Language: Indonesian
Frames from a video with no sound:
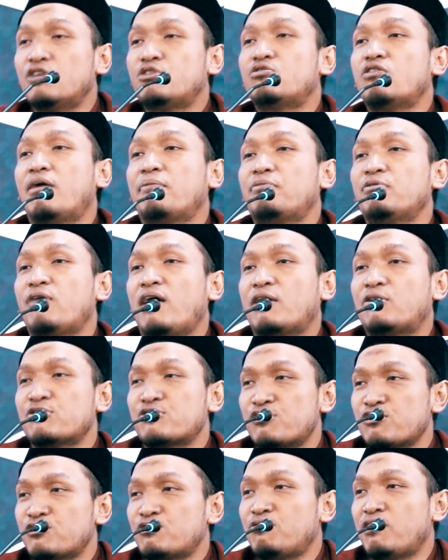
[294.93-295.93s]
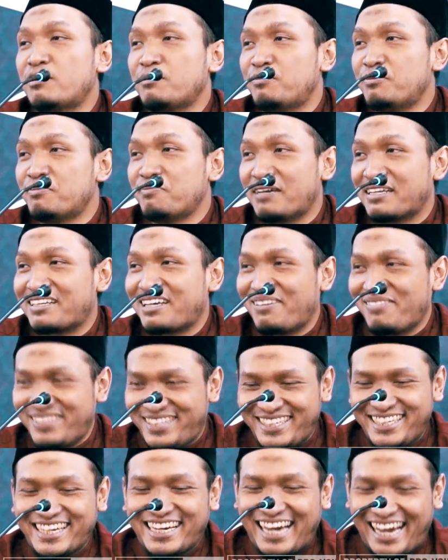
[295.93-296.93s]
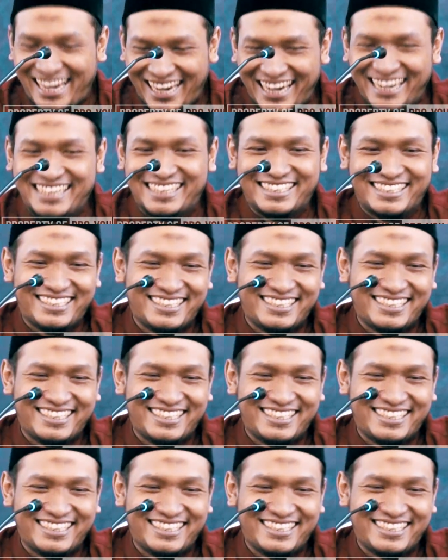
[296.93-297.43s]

20 Agustus 2004 kami dinikahkan.